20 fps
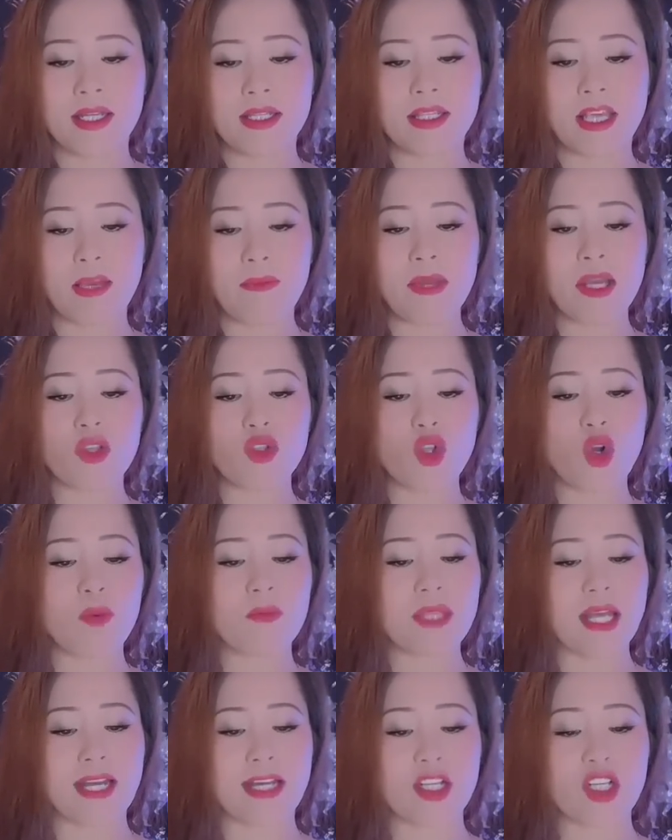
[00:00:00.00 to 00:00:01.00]
chỉ biết tôn
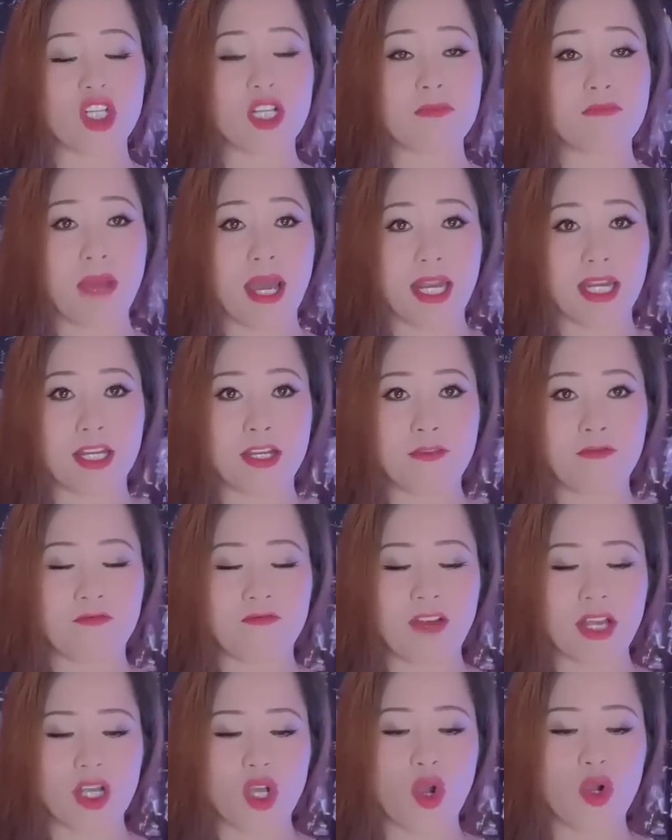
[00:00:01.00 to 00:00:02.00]
thờ sức mạnh
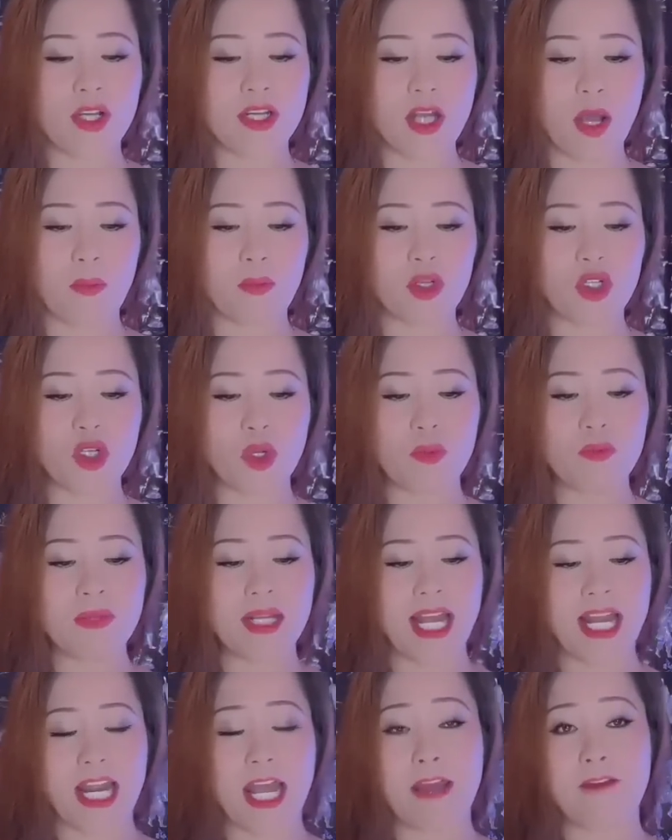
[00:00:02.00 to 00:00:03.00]
và coi nòng súng
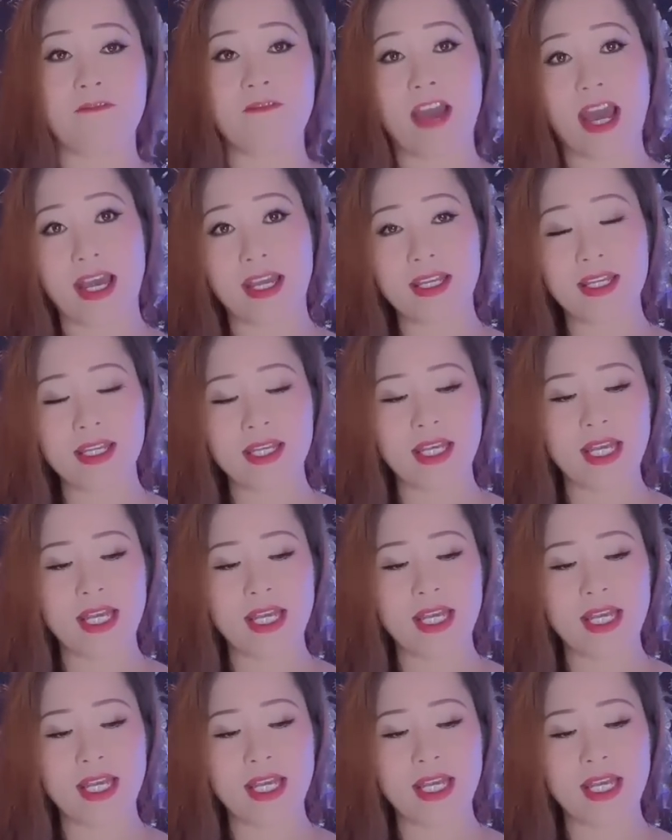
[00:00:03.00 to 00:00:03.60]
là lẽ phải.